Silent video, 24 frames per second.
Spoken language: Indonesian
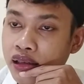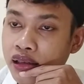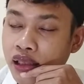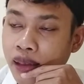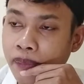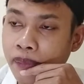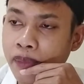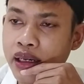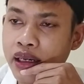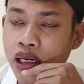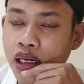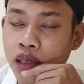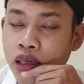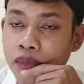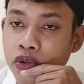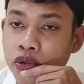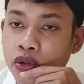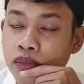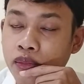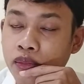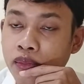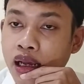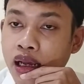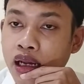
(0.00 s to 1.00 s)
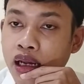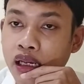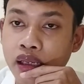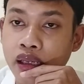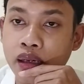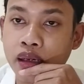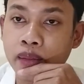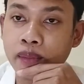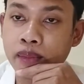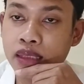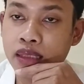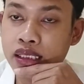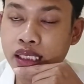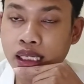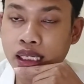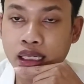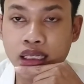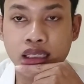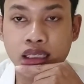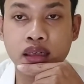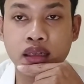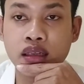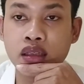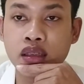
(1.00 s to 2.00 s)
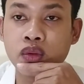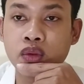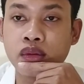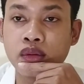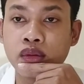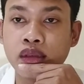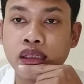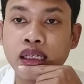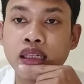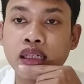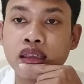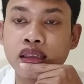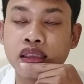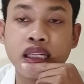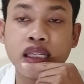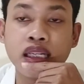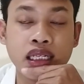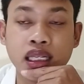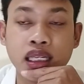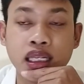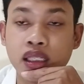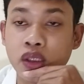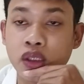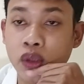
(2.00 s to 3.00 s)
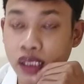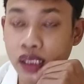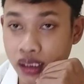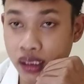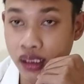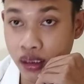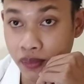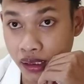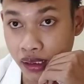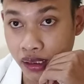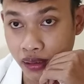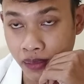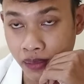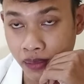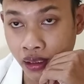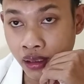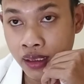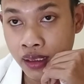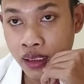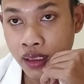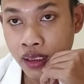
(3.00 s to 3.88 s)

tapi dalam jumlah yang besar ini juga tidak dianjurkan teman-teman.